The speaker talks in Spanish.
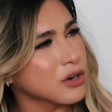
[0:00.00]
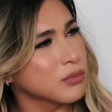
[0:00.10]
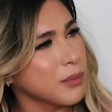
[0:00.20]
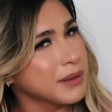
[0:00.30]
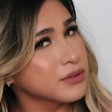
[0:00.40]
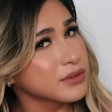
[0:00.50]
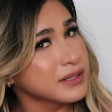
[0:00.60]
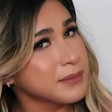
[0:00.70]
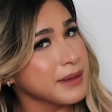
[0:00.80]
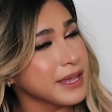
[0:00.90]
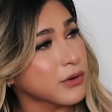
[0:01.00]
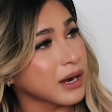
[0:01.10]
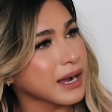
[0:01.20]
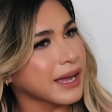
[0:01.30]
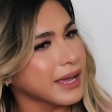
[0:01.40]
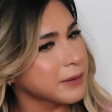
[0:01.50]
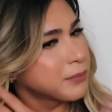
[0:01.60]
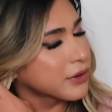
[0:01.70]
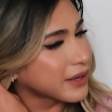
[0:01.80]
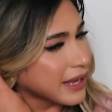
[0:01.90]
algún momento sí se me llegó a caer
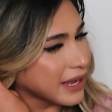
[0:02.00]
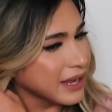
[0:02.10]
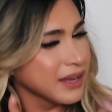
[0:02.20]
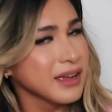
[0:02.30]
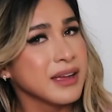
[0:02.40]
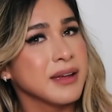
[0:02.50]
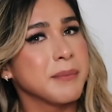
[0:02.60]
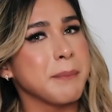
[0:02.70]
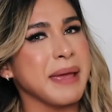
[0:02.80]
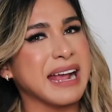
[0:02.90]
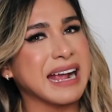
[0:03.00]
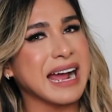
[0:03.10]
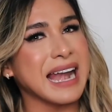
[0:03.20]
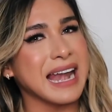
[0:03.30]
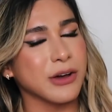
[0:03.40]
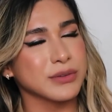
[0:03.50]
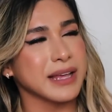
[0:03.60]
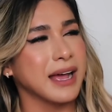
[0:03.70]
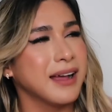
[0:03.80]
porque me jaló, o sea,